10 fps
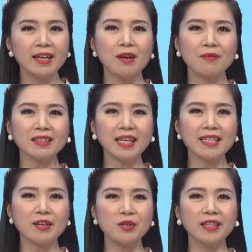Đài Phát
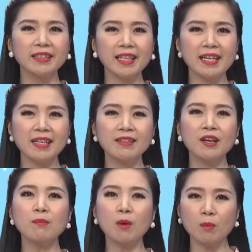thanh và Truyền hình Tây Ninh
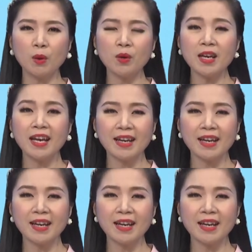với mong muốn